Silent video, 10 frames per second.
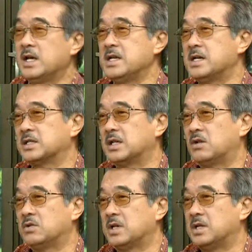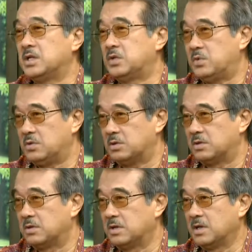Ini kan selalu jadi dispute.
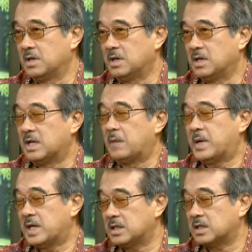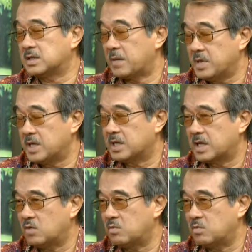Nah padahal saya pikir